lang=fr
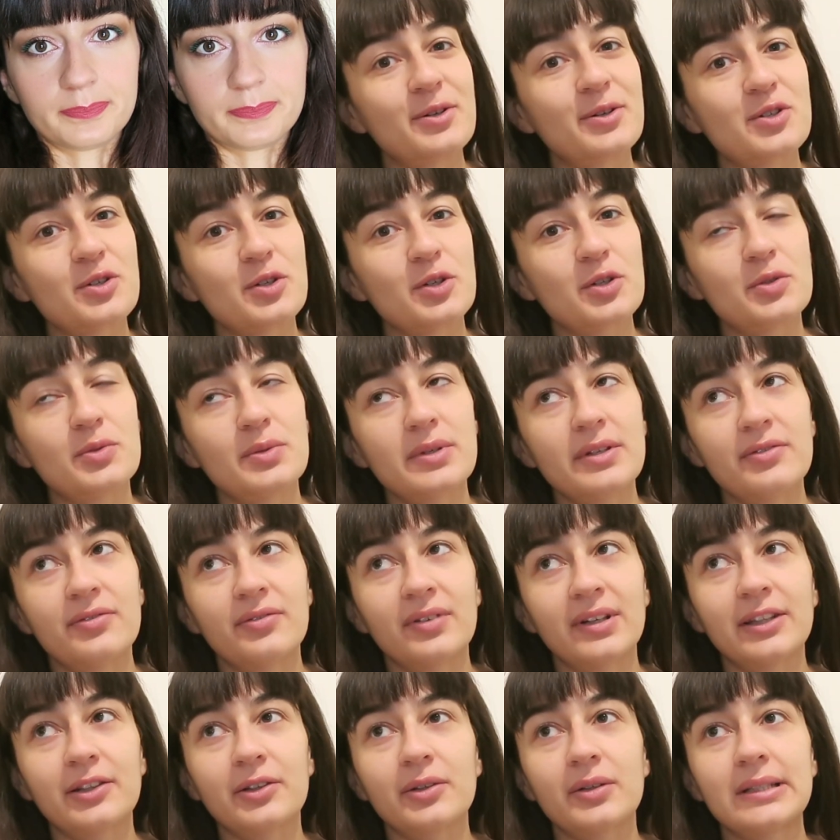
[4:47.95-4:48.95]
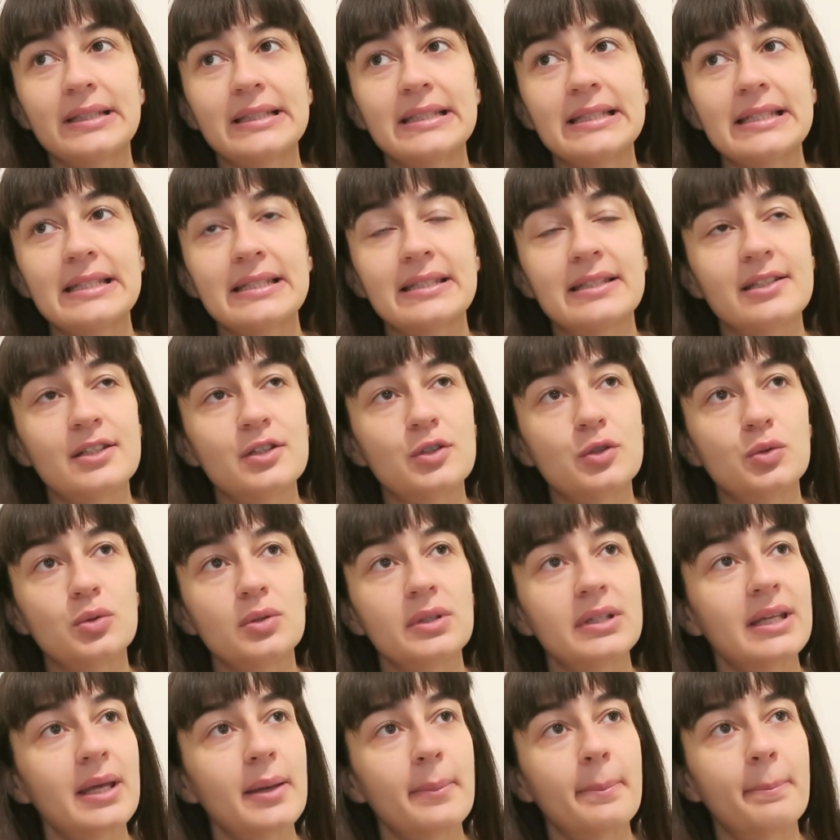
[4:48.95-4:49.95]
Aujourd'hui vendredi c'est
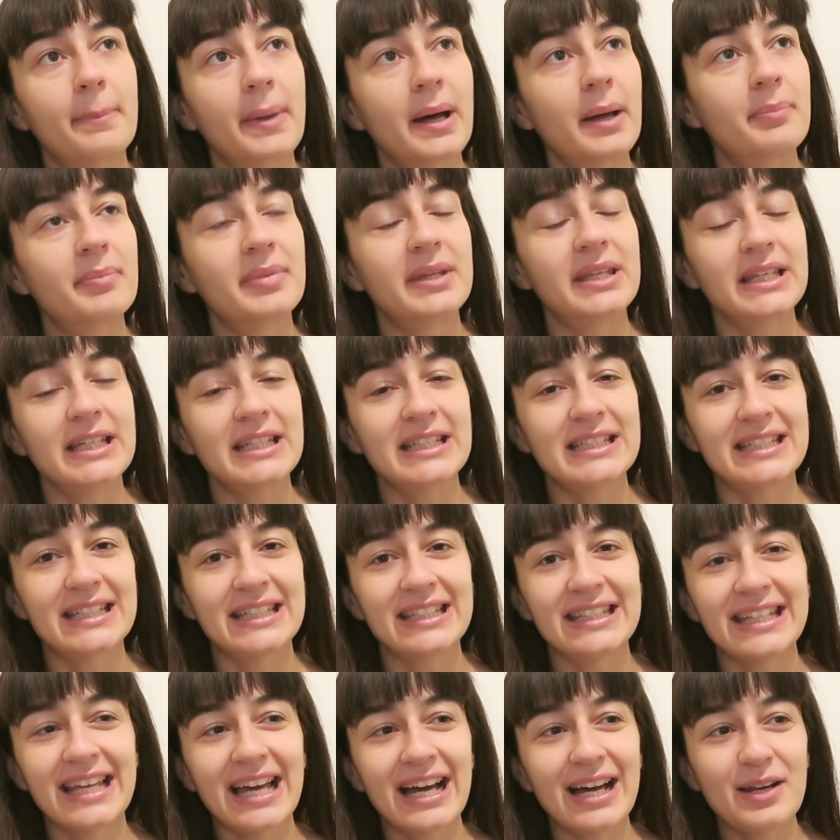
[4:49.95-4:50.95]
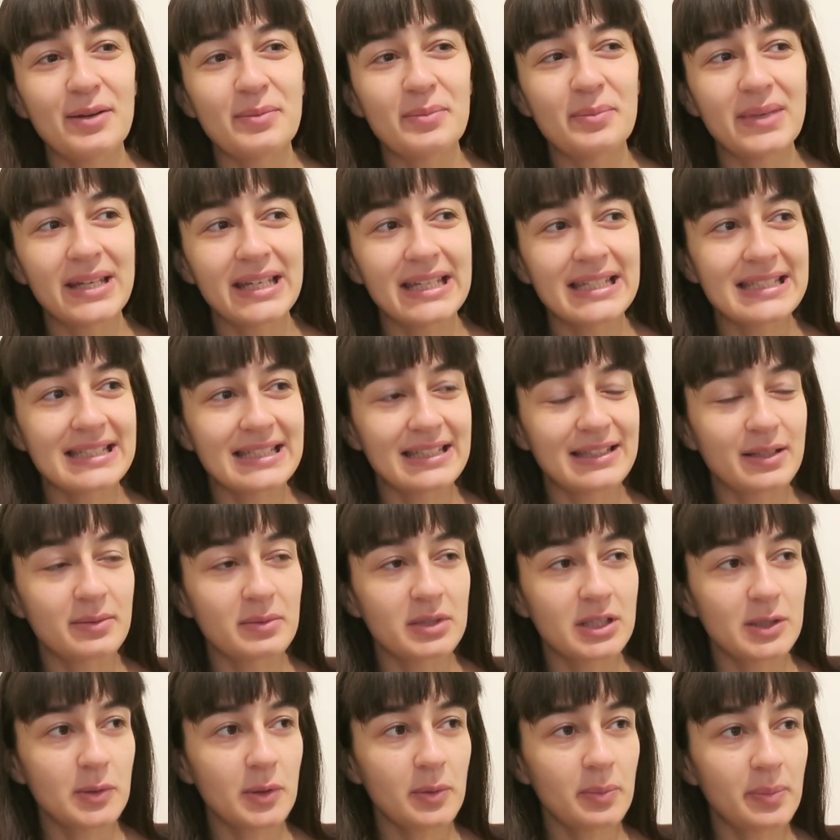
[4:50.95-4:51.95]
journée papier génial mais c'est
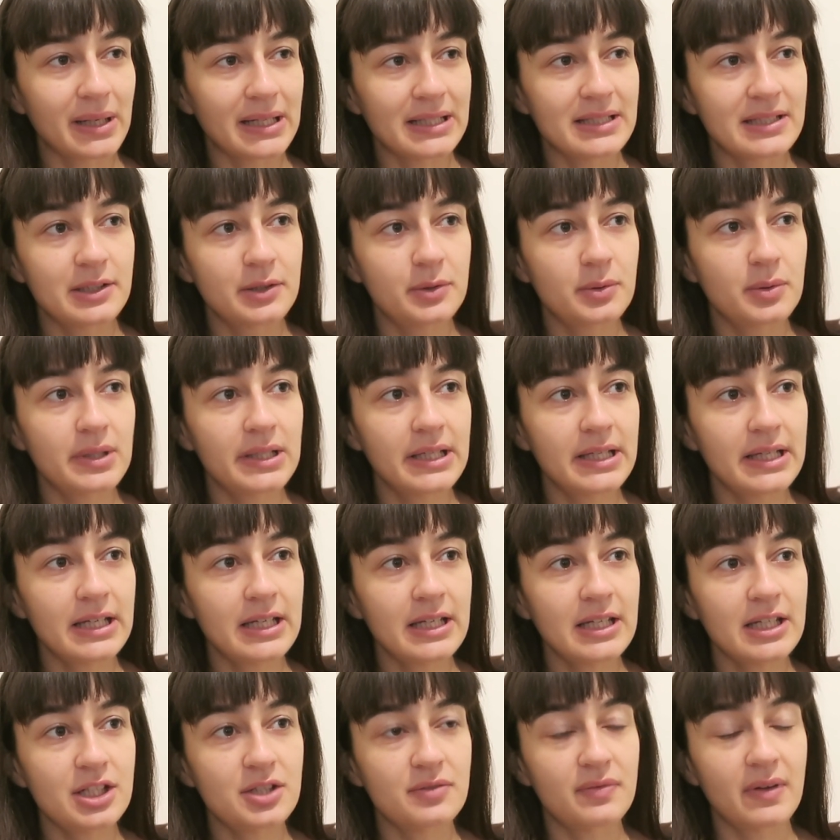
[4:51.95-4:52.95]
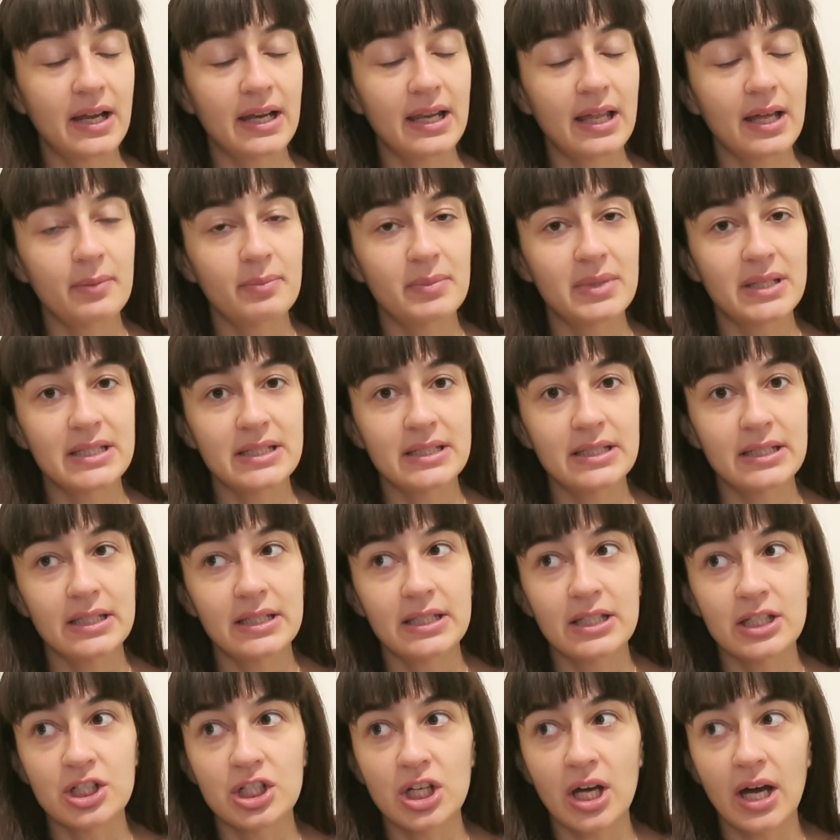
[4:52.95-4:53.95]
un petit peu particulier, je vais aller à
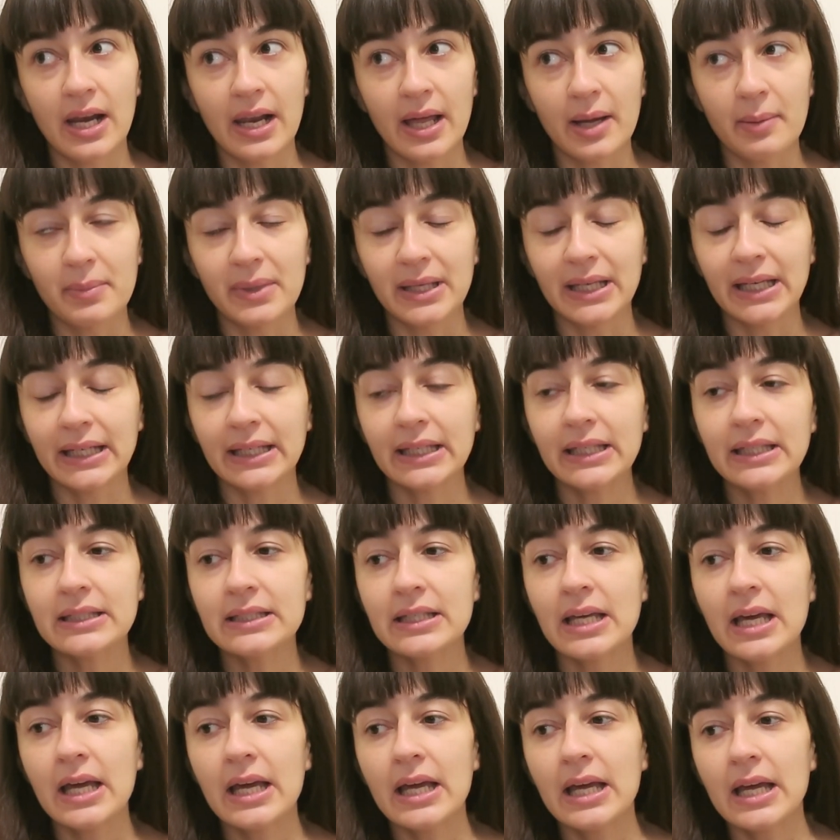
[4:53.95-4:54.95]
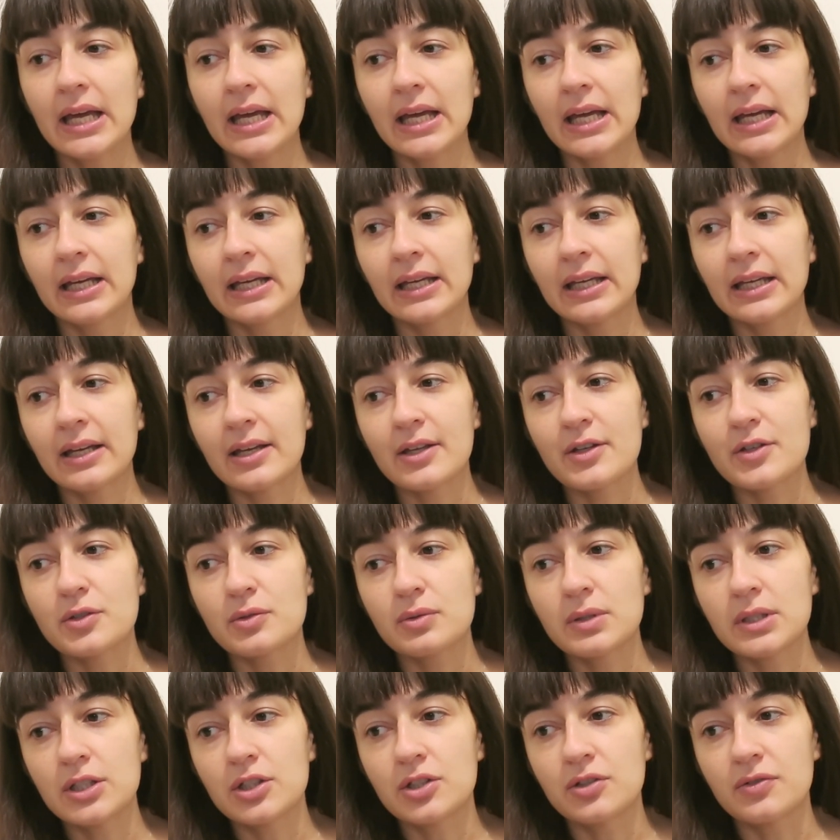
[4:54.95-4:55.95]
Béziers déjà à la mairie et
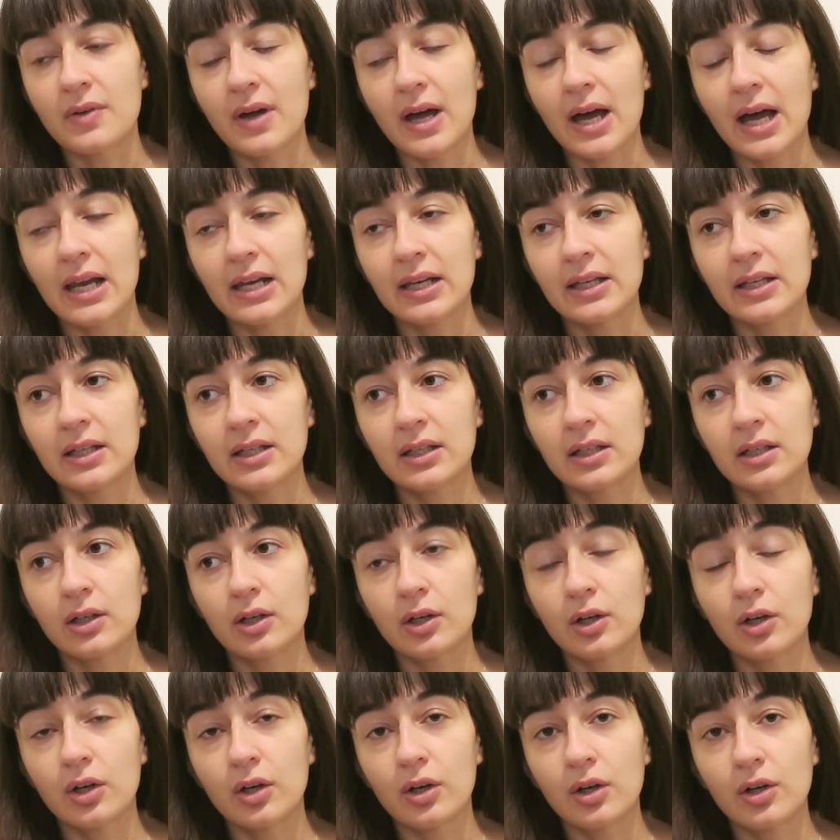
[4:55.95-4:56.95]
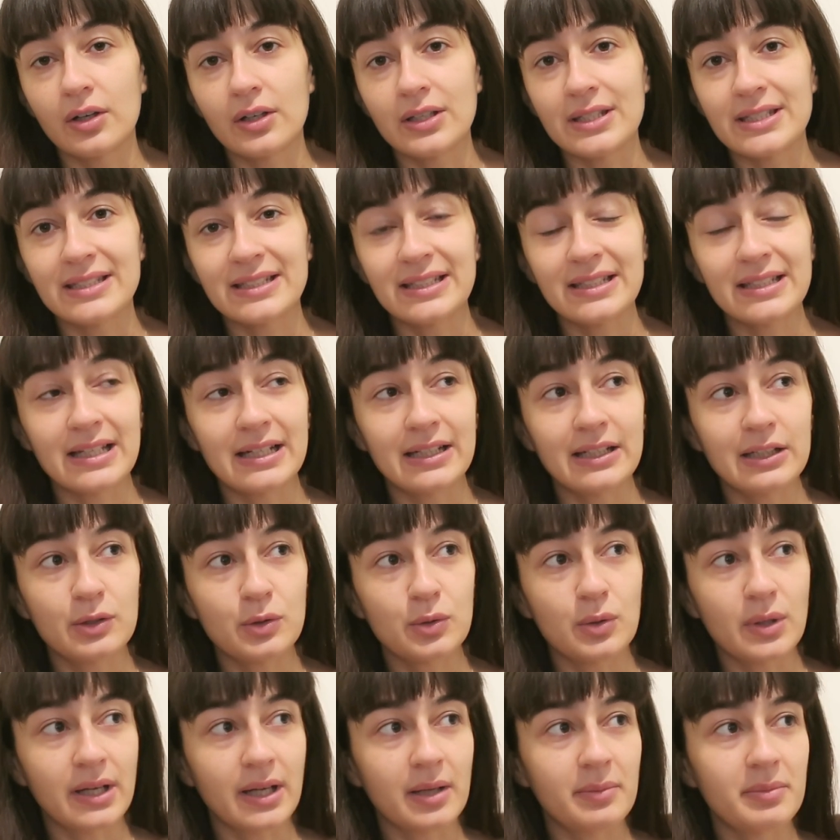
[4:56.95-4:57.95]
ensuite, je vais aller euh, essayer d'aller
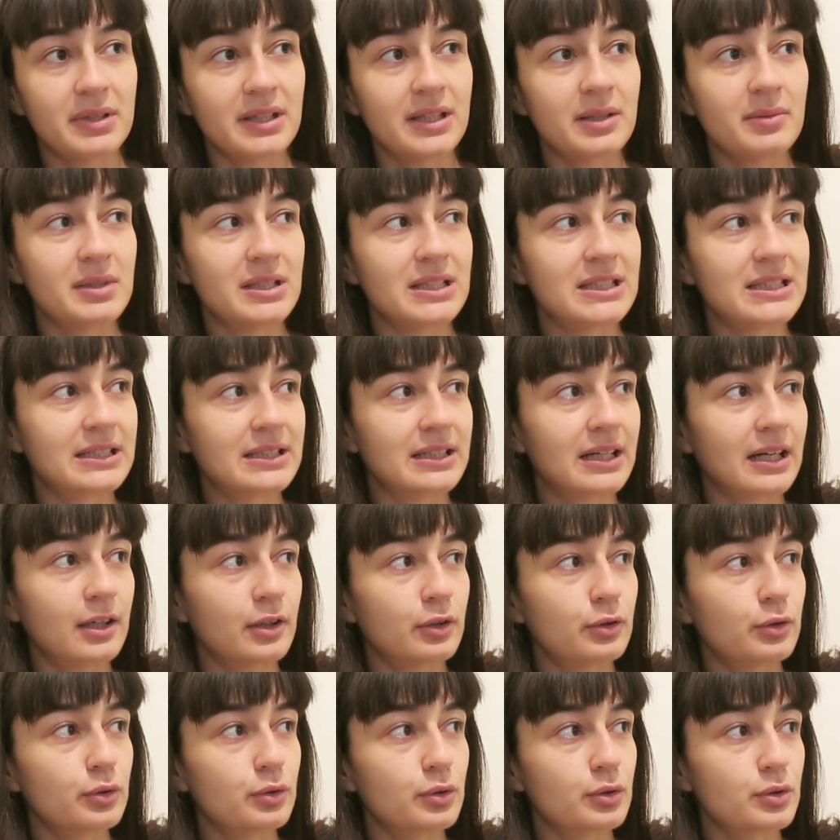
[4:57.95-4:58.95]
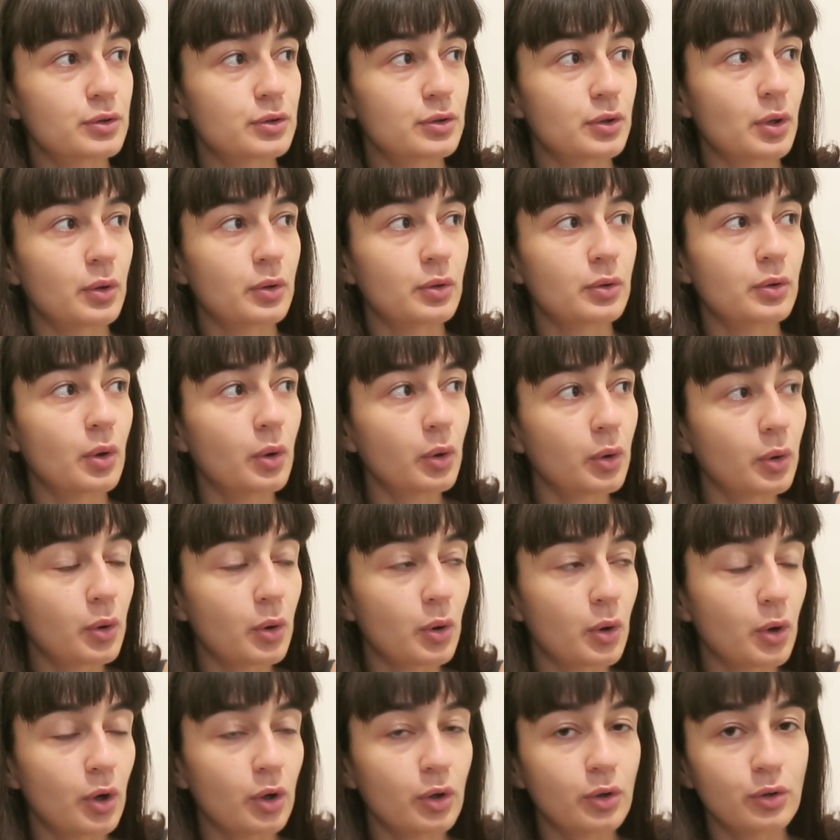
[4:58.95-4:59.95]
au cabinet médical de son
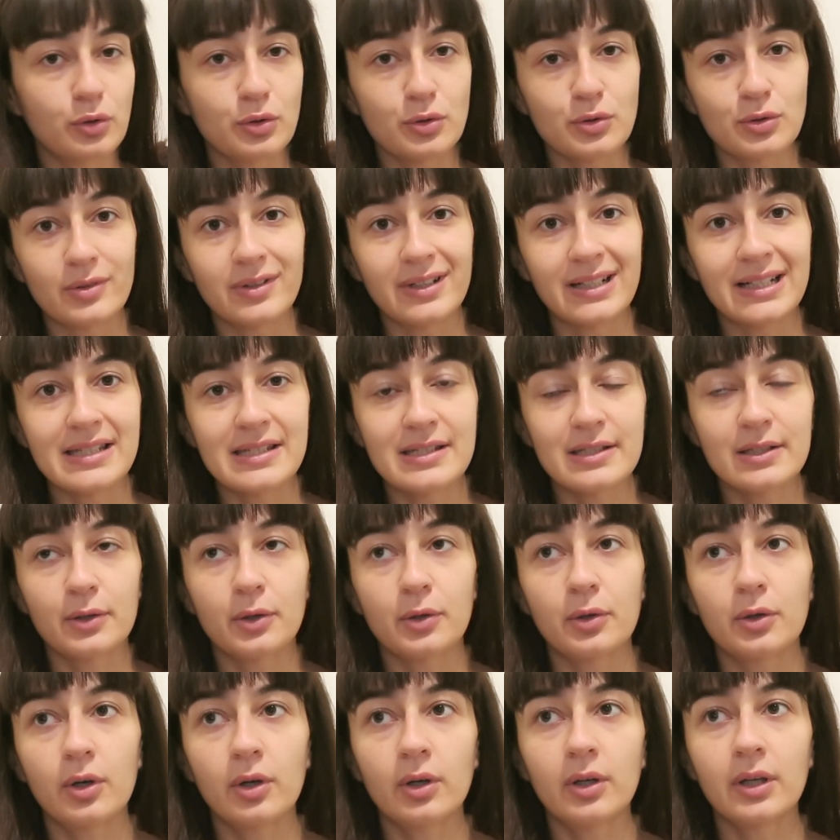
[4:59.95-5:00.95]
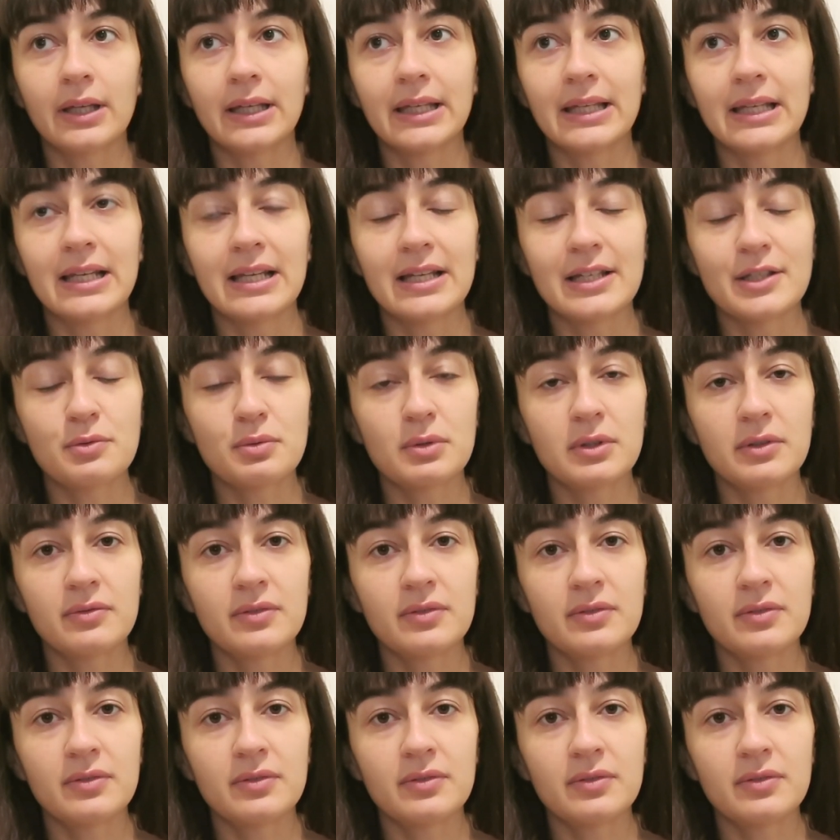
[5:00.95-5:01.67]
oncologue, de son cancérologue qui l'a